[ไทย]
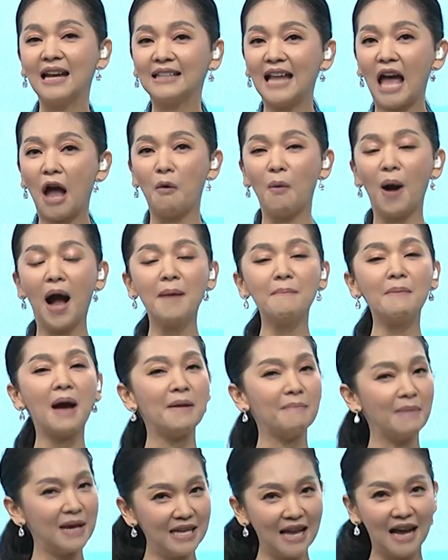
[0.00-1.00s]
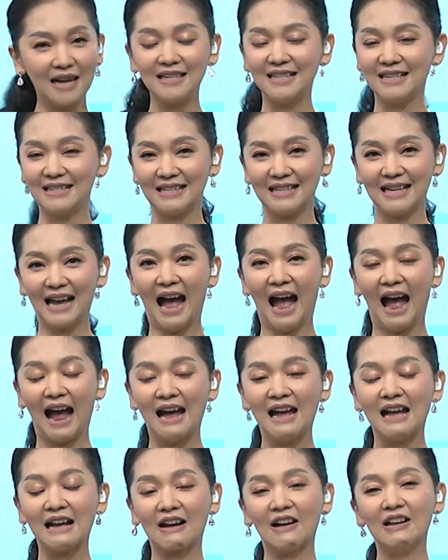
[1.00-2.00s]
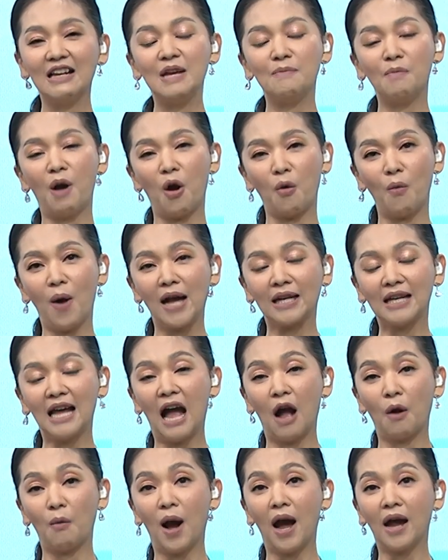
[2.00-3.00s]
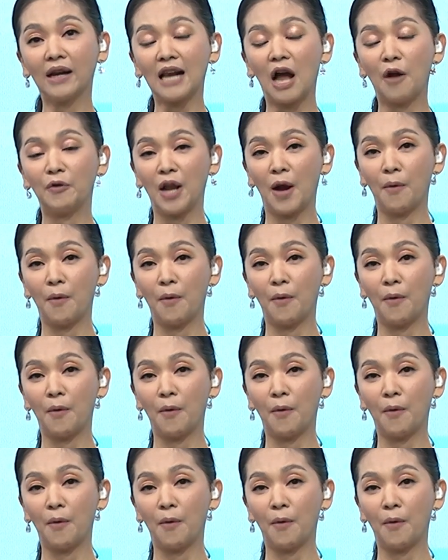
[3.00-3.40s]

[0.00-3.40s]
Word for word: แต่ว่ามันไม่ยั่งยืนค่ะ ก็เลยมองว่าถ้าหากว่าเรา